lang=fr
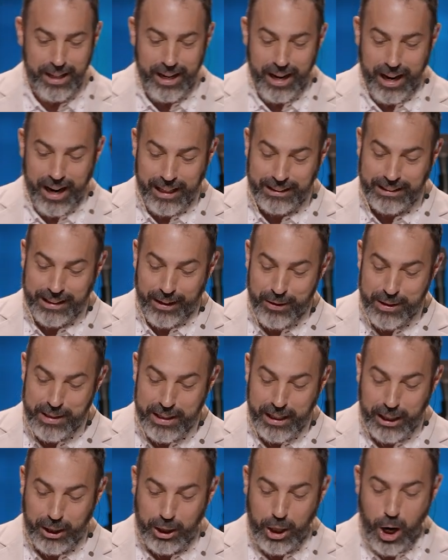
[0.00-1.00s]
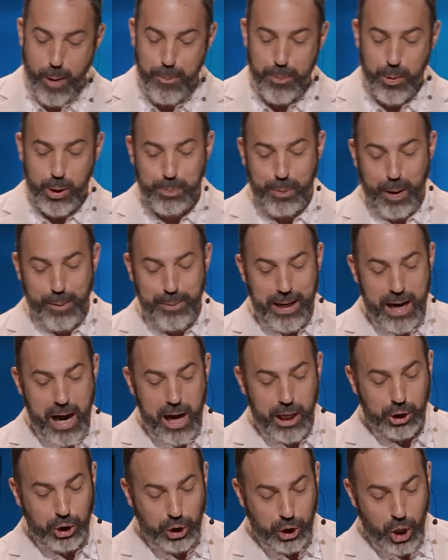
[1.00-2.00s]
Hein, ça veut dire qu'on peut se promener
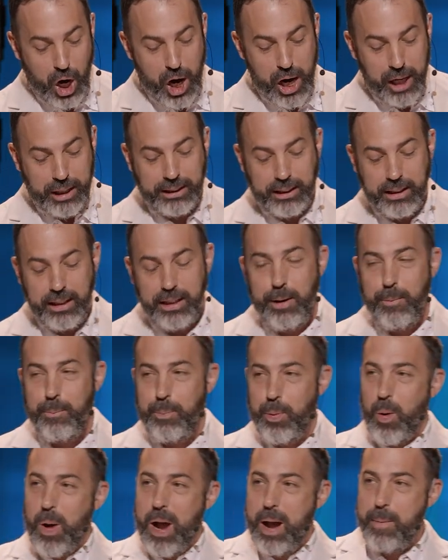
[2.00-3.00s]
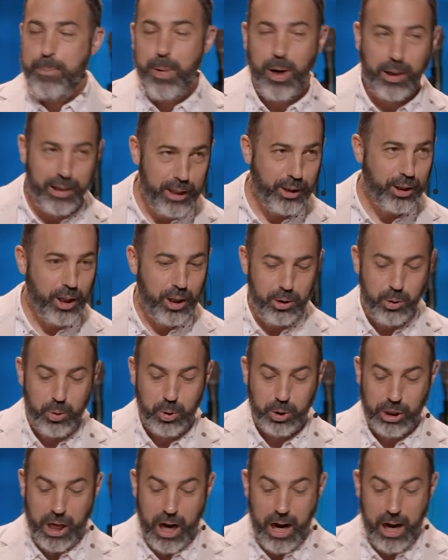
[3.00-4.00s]
en short, peu importe l'état de
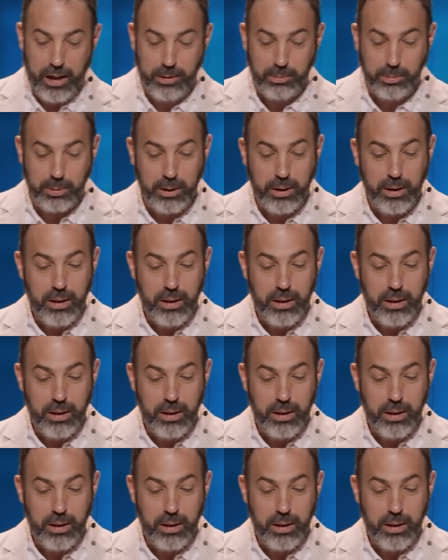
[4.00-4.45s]
nos jambes.